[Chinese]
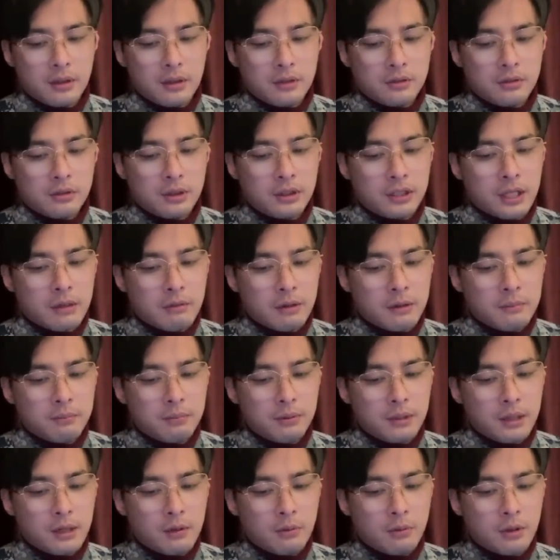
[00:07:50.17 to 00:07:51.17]
首先，台湾
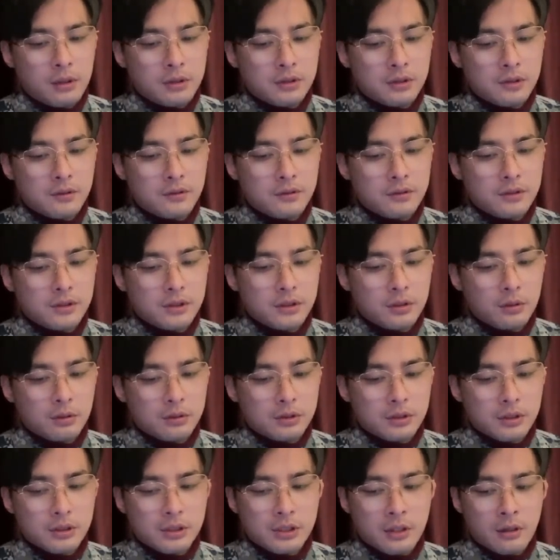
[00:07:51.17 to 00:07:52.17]
不该忘记自己有
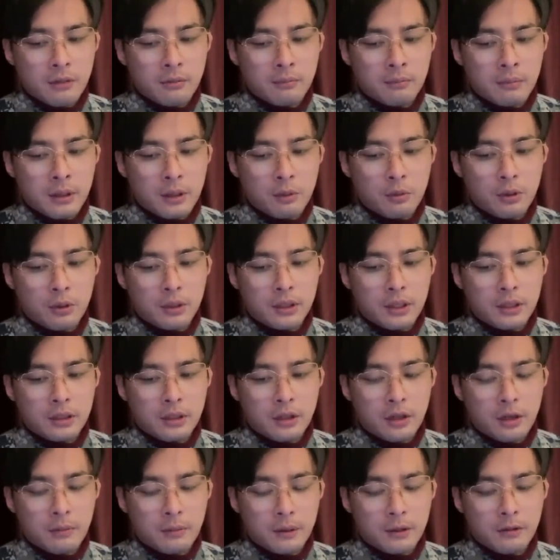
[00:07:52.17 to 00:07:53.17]
着像美国一样的
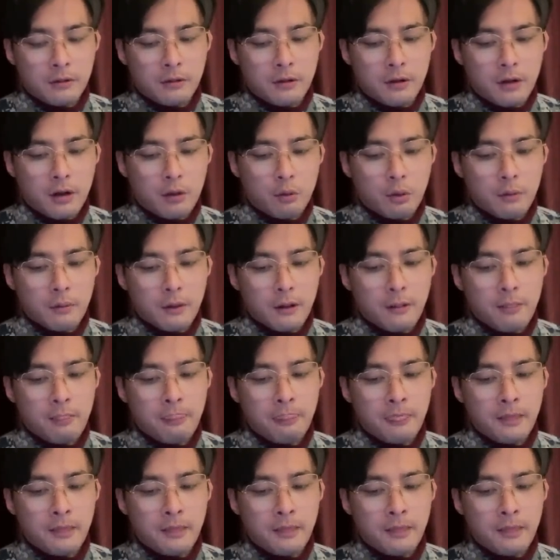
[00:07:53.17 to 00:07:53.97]
好朋友、好伙伴，